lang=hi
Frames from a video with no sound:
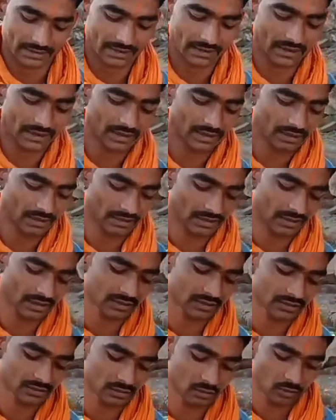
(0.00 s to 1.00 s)
ये एक
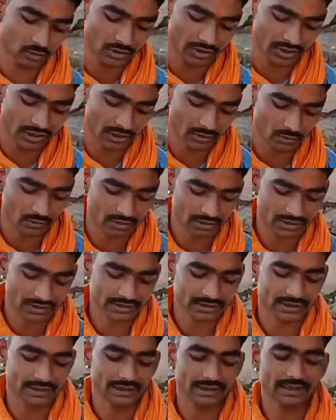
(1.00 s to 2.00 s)
लोहे का गुटका
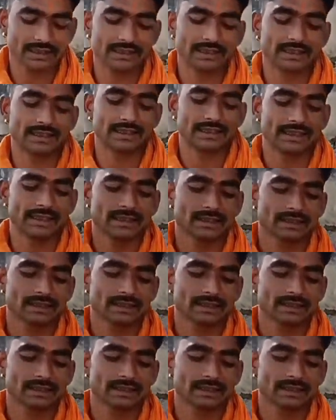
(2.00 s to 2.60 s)
सा ले लेते हैं